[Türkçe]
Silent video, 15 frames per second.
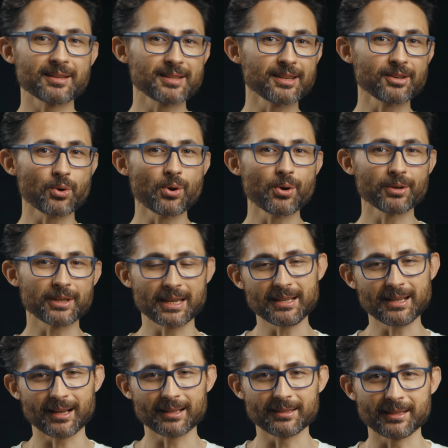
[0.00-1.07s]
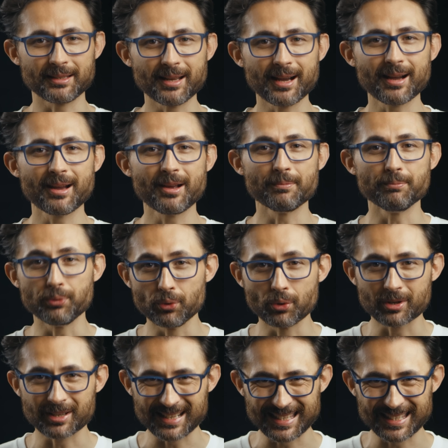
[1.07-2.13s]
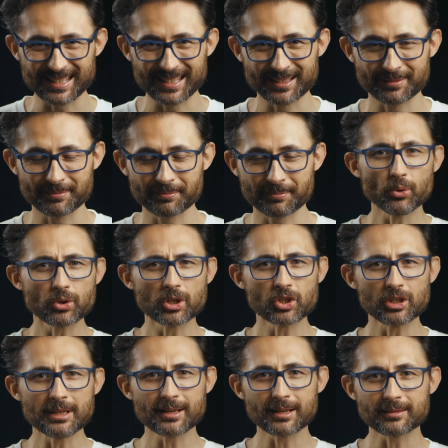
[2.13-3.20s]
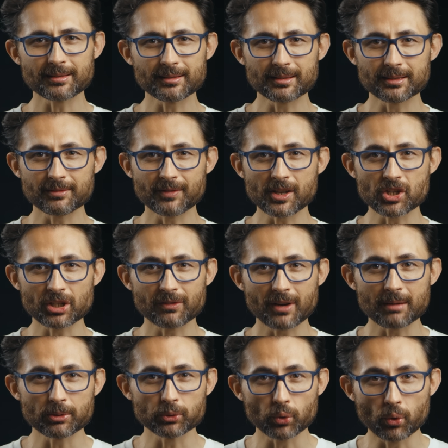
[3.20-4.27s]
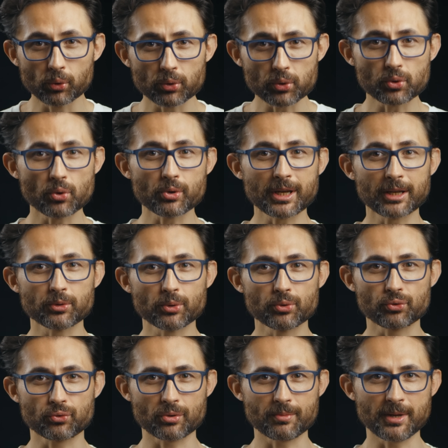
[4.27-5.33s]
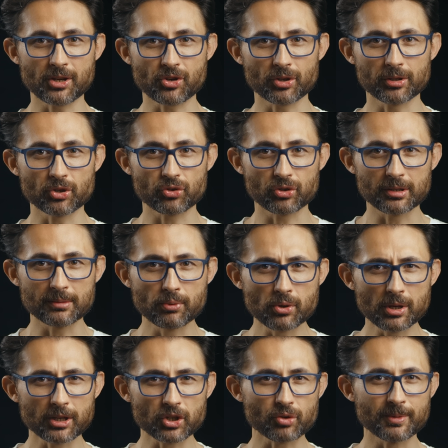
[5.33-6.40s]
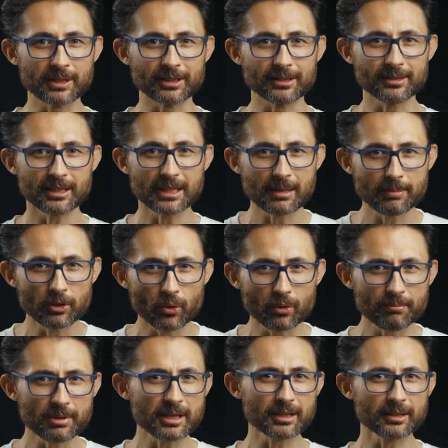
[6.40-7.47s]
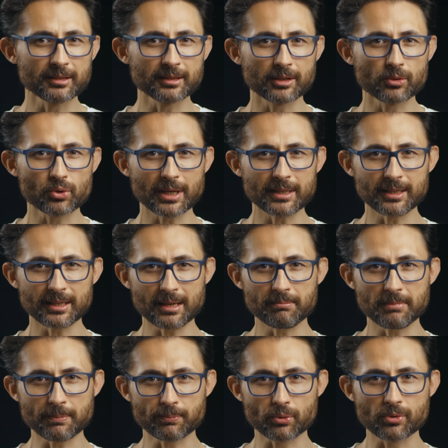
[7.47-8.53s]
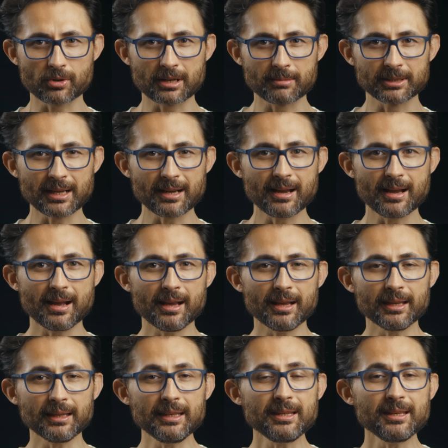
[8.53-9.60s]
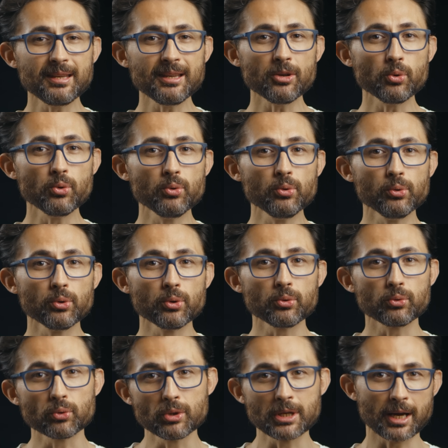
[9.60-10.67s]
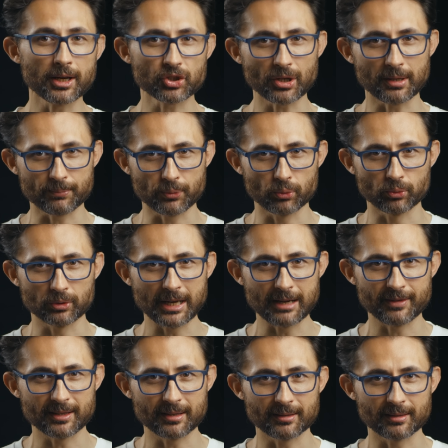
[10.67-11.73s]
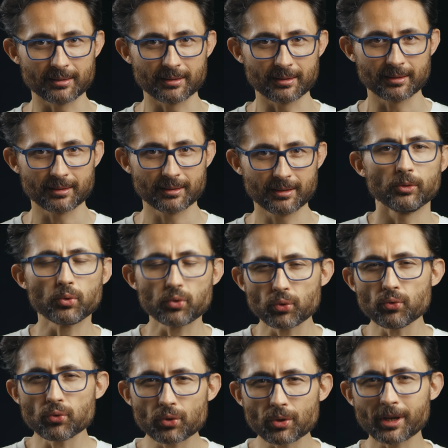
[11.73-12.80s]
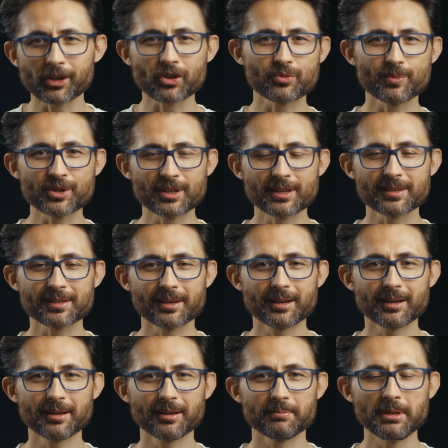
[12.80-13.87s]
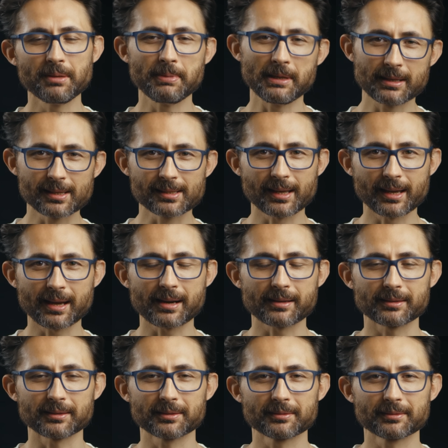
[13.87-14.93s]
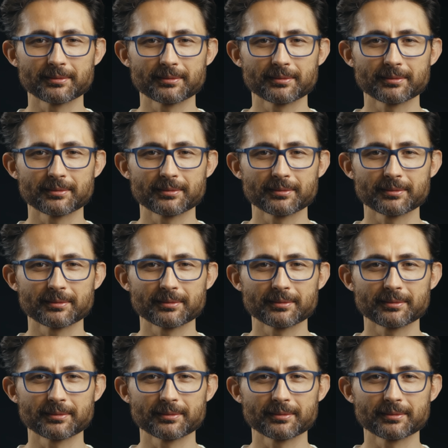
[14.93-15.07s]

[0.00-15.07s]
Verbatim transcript: Riziko, yeni adıyla Büyük Risk. Üç kişinin katıldığı ve cevabı doğru soruya dönüştürmeye çalıştığı bu yarışmanın 2011 yılında düzenlenen bir programına iki ünlü dünya şampiyonu davet edildi. Üçüncü yarışmacı ise bir bilgisayardı.